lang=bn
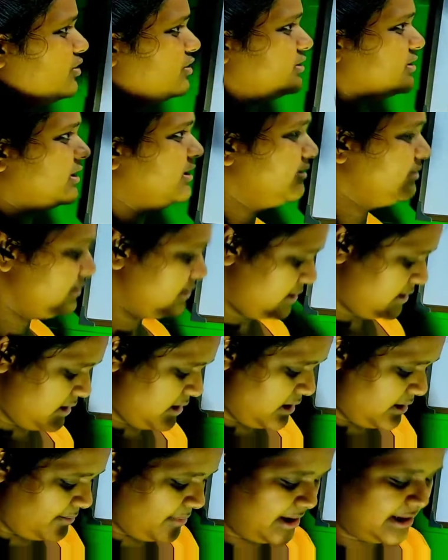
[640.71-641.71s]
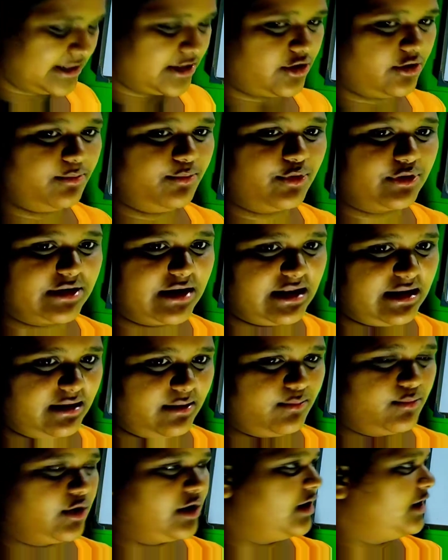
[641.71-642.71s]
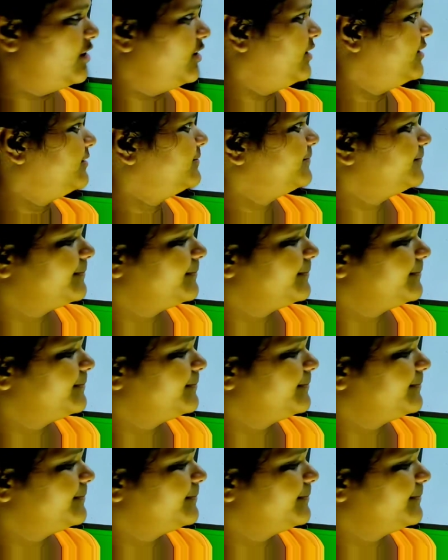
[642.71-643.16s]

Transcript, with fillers: অর্থাৎ ফাদার অফ বোটানিক বলা হয়